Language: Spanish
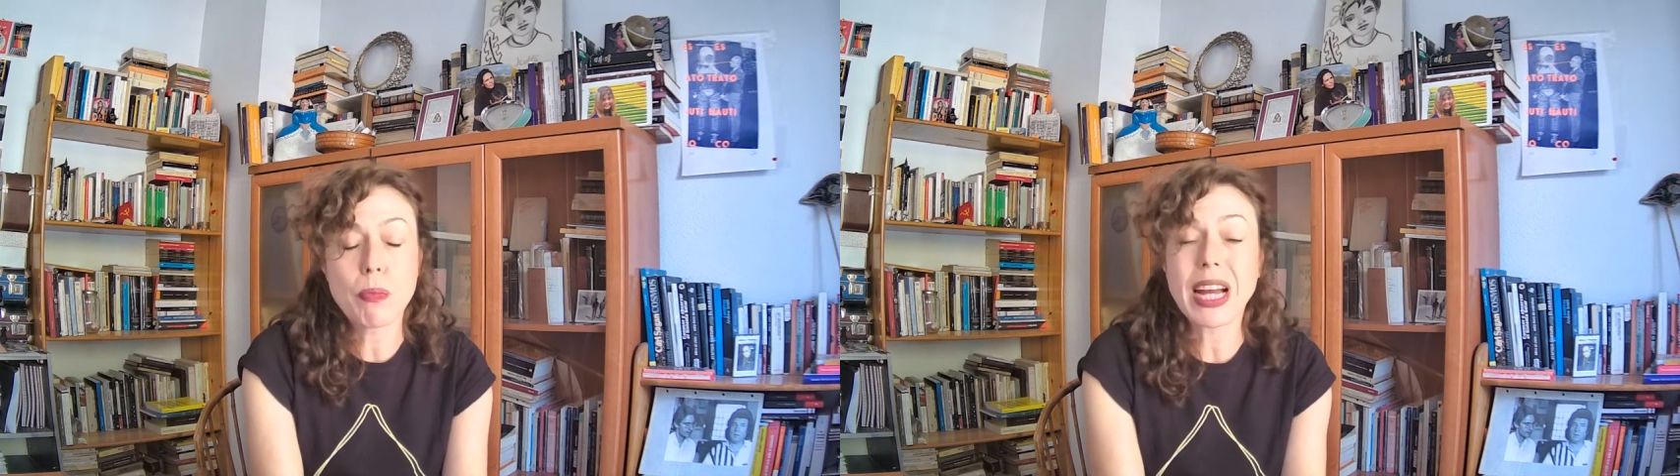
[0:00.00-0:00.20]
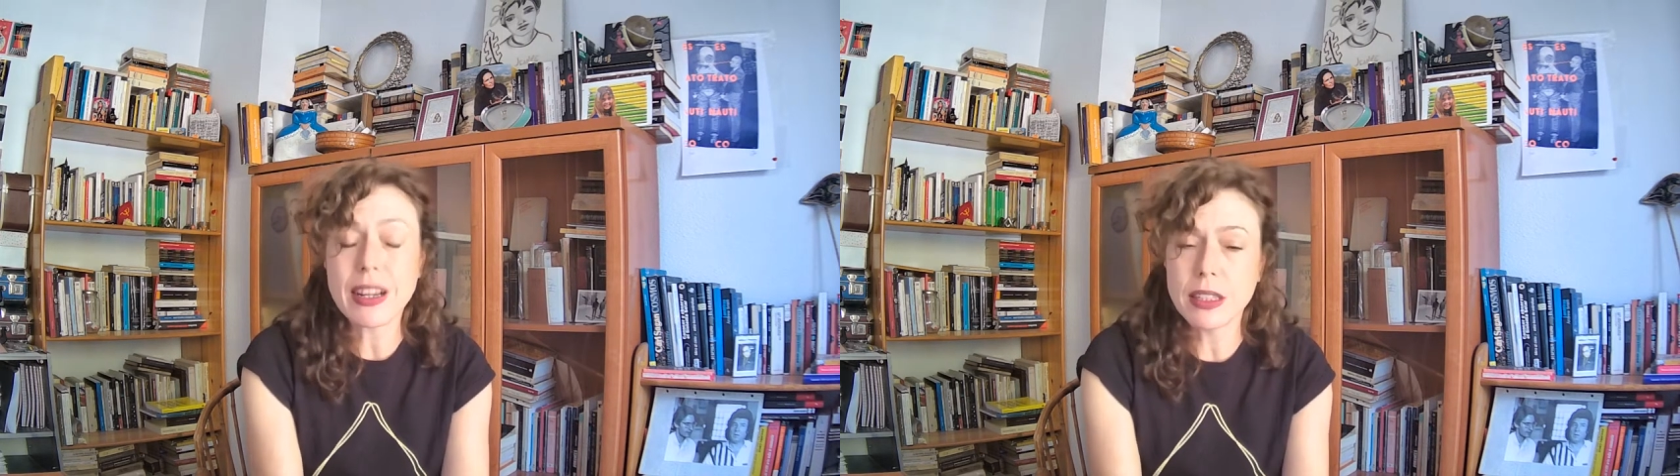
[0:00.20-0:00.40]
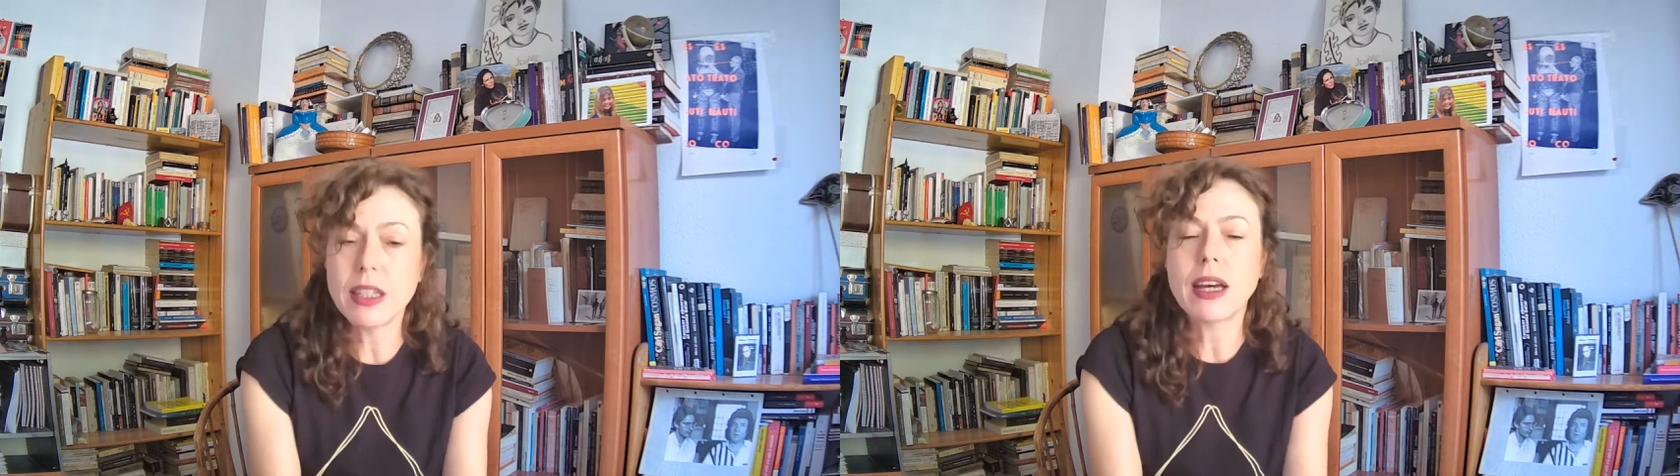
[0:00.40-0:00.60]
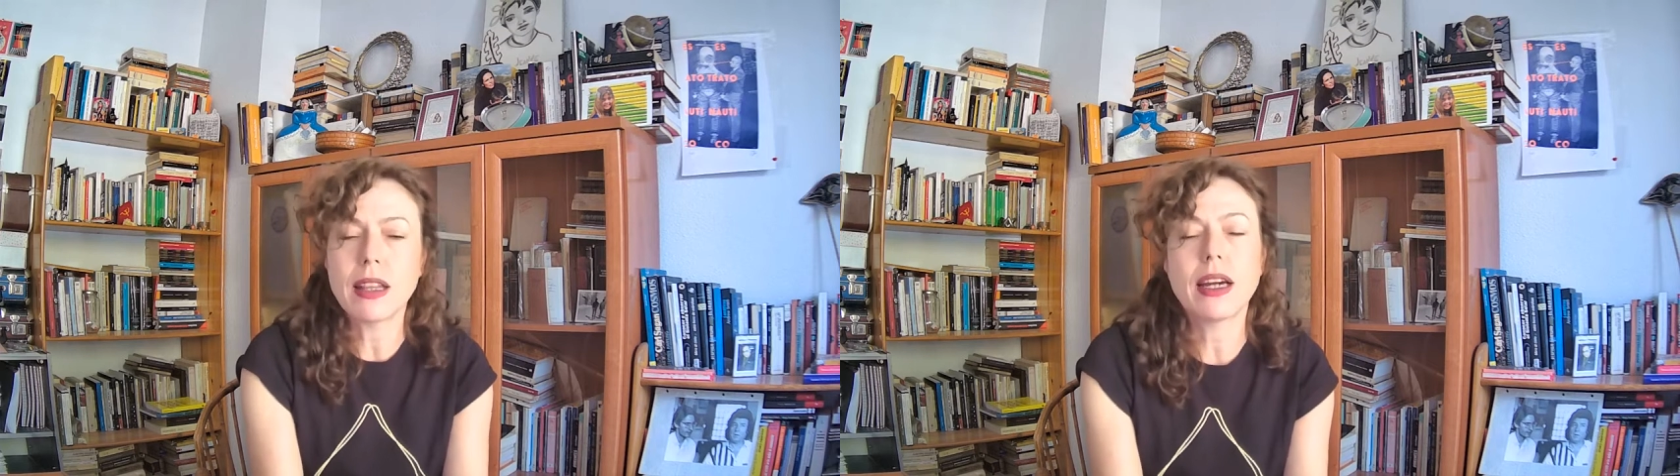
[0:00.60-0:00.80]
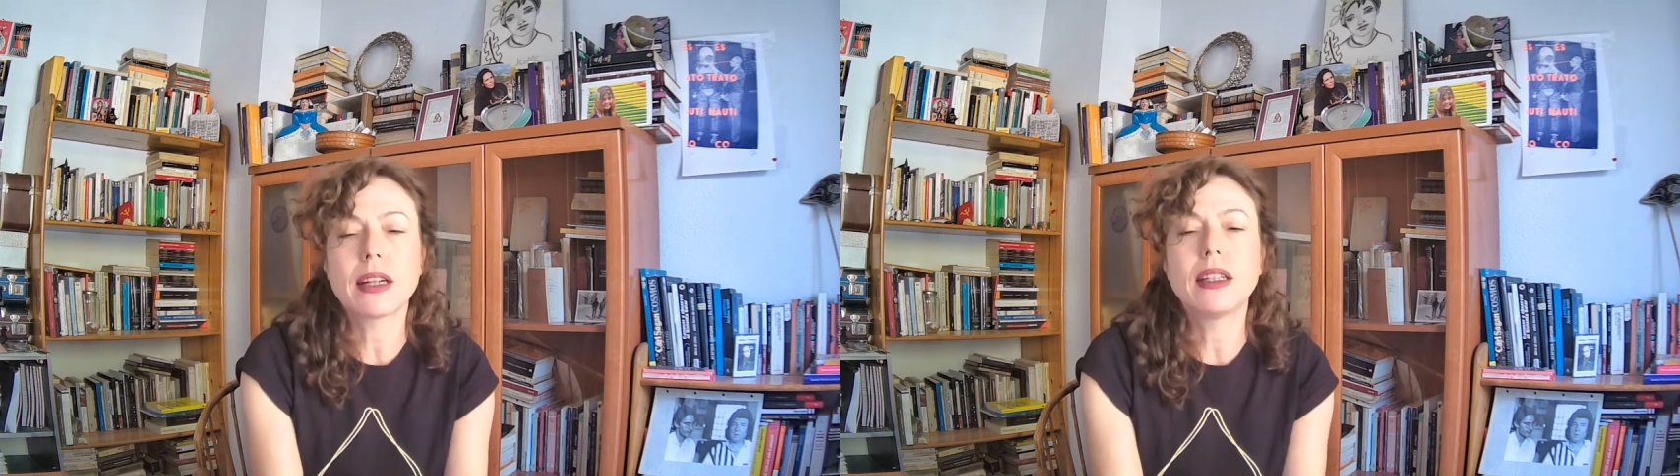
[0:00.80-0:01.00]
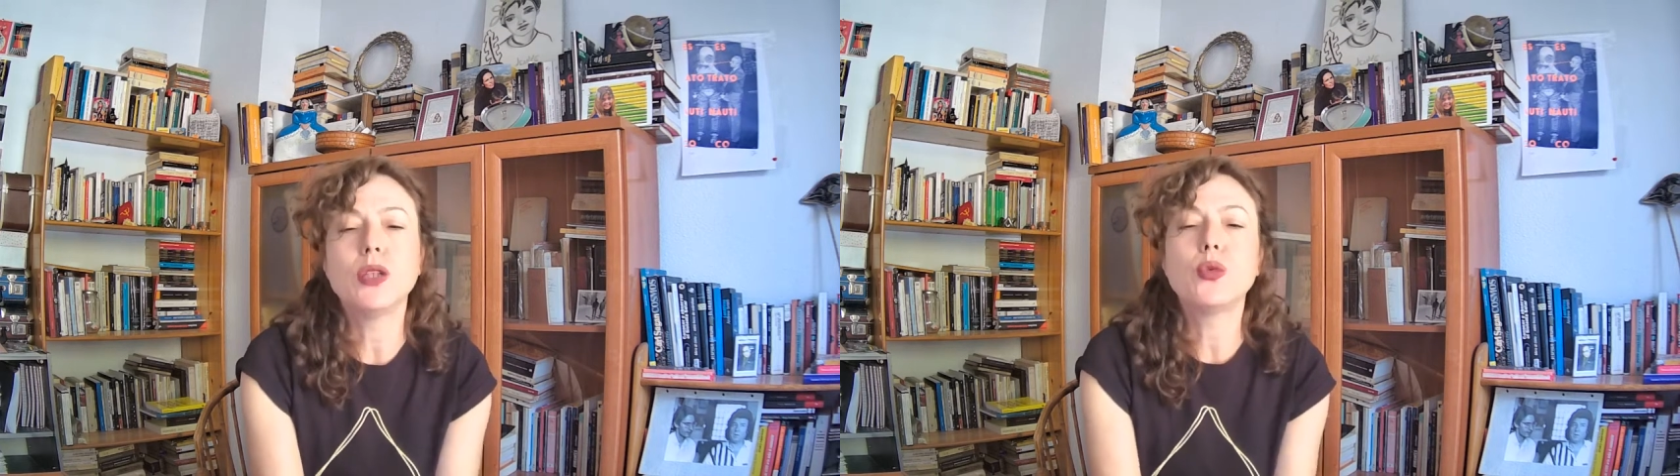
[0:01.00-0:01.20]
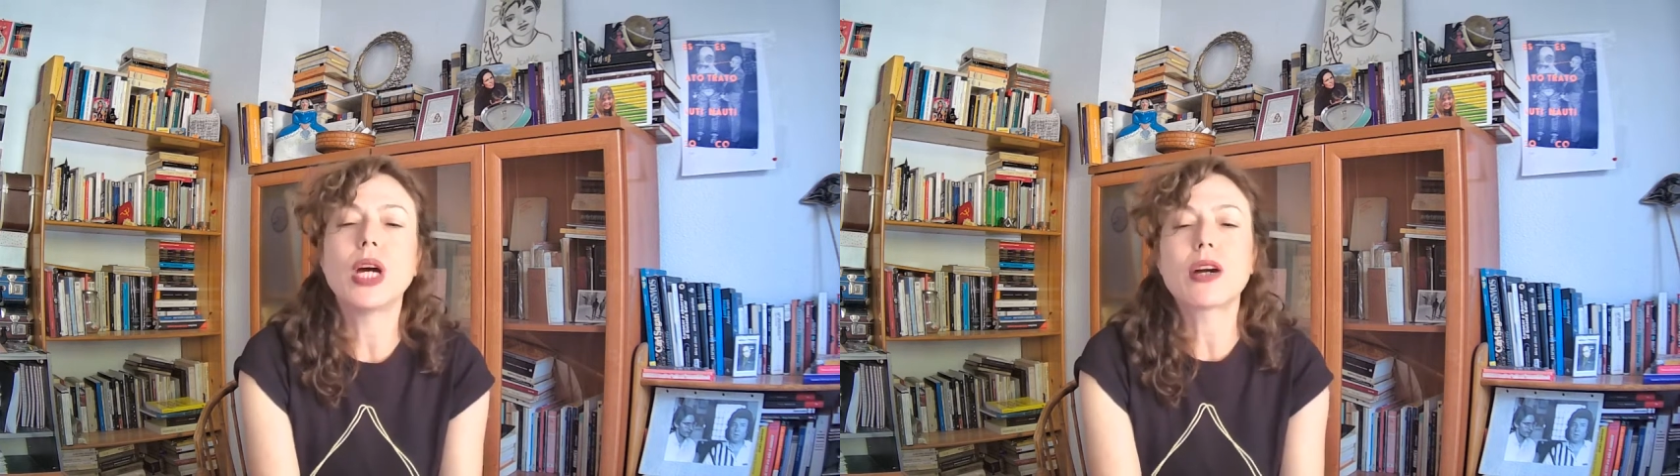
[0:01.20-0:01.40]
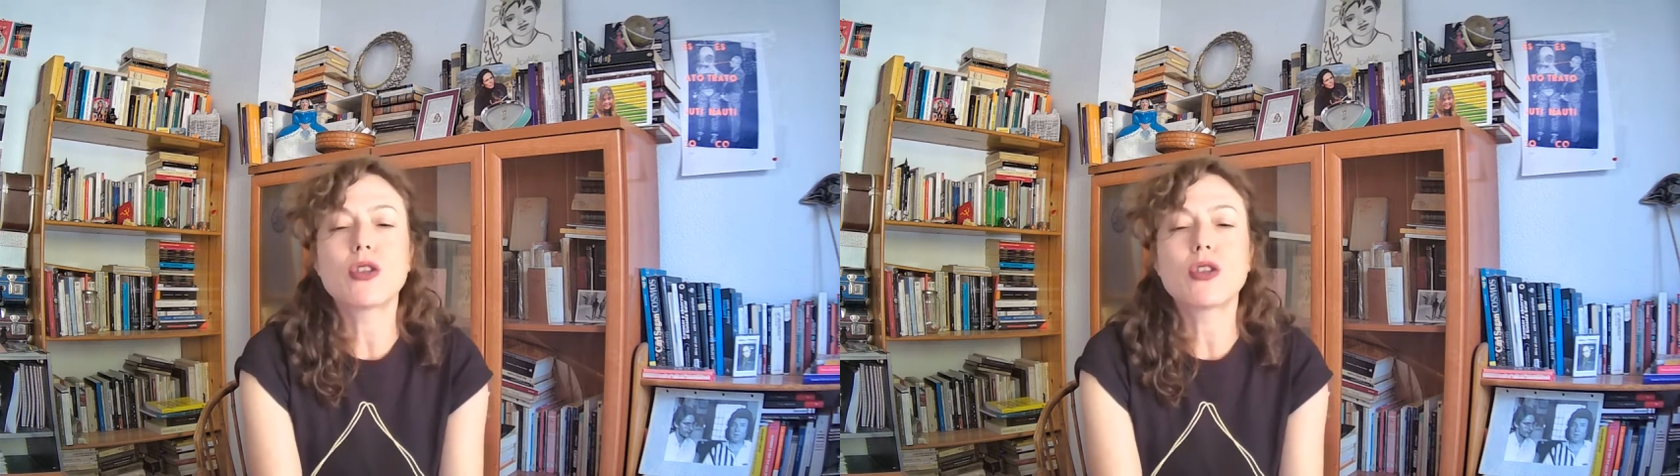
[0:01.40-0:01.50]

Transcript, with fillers: práctica de la escritura